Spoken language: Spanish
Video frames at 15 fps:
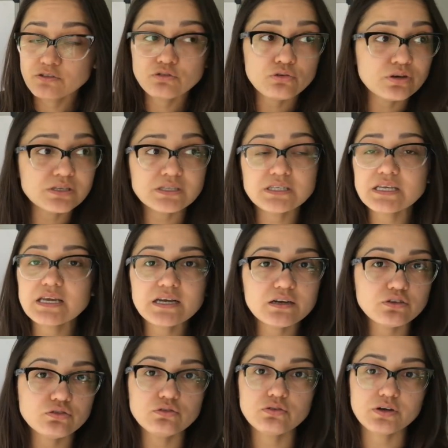No es
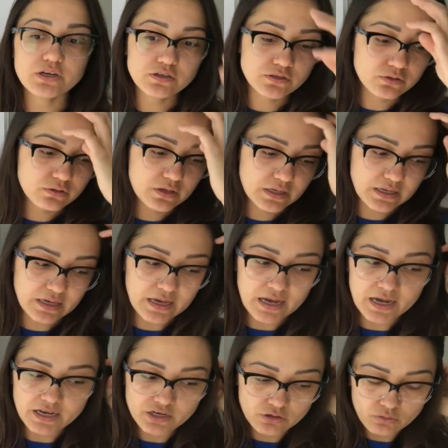cierto eso de que,
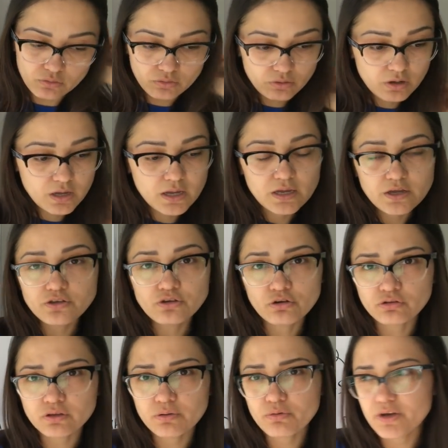ay, no,
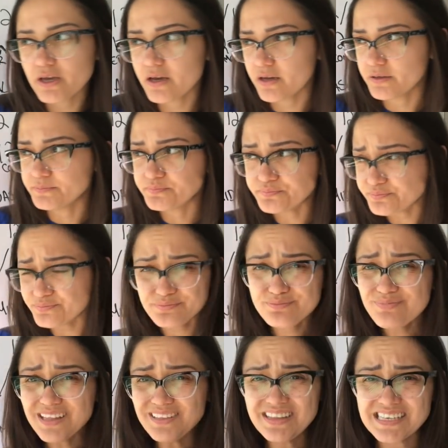yo te voy a
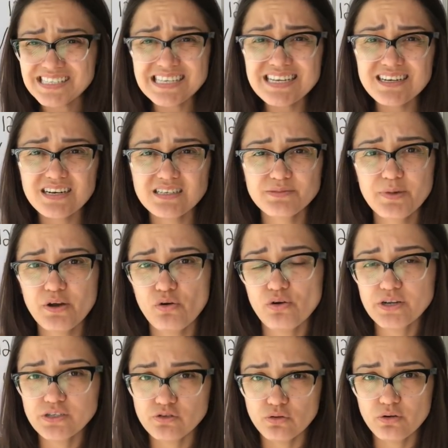decir las
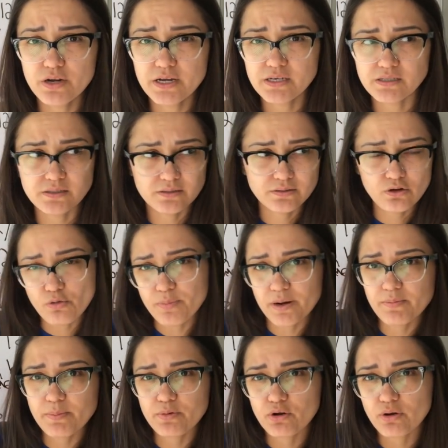mejores horas, compra
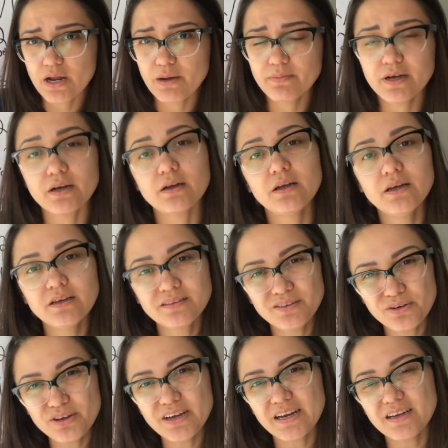mi programa.
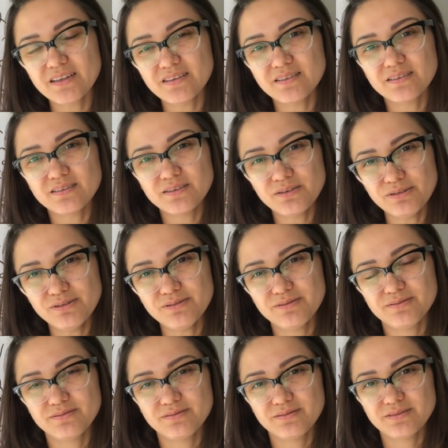No, oigan, no,
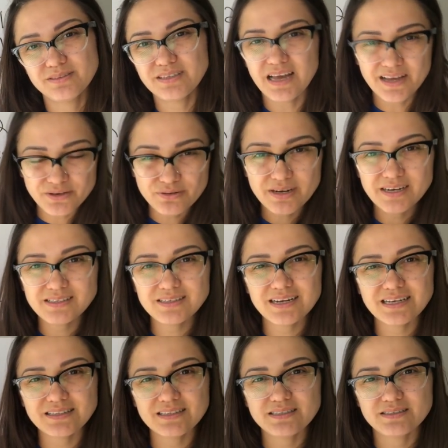ayunar es
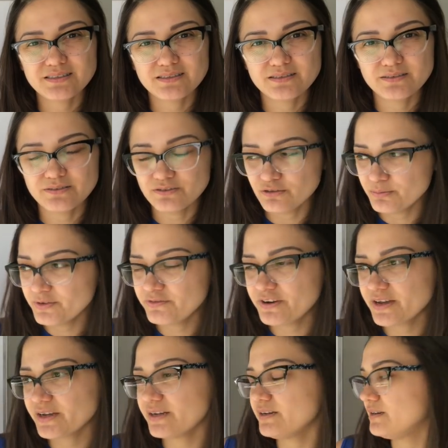gratis, no me
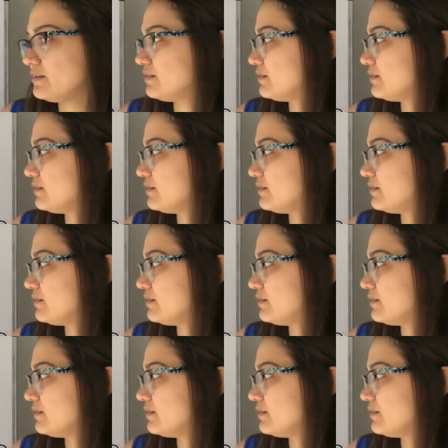frieguen.